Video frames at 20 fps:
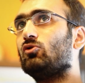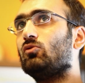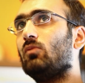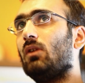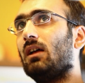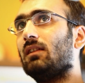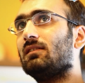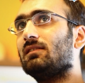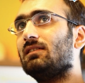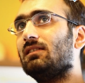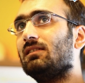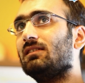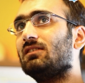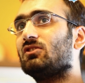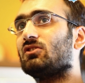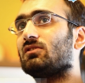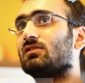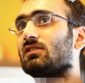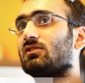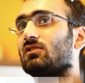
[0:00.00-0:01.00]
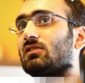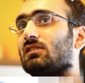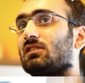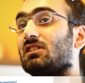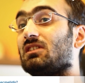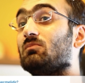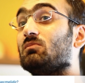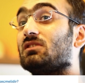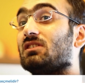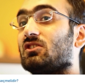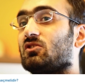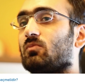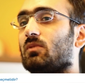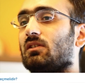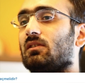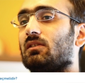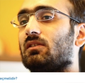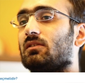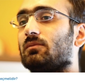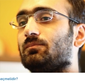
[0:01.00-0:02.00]
şu mühendisliği niçin seçilir? Kim
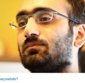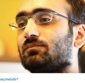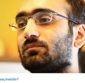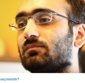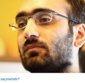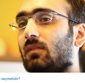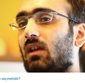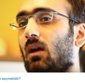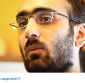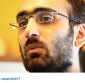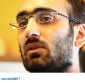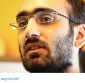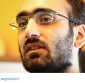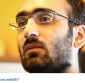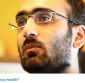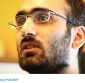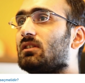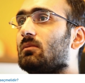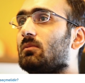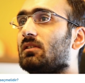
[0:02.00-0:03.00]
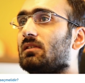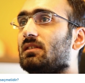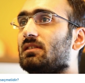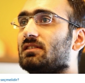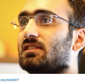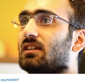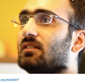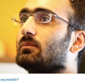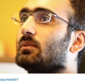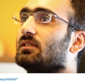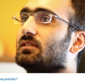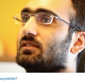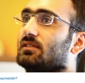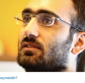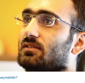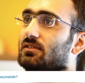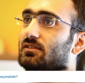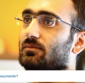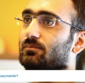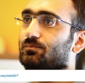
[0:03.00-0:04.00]
seçmelidir? Ya bir kere matematiği
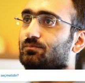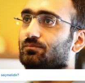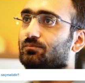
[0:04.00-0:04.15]
sevmelisiniz.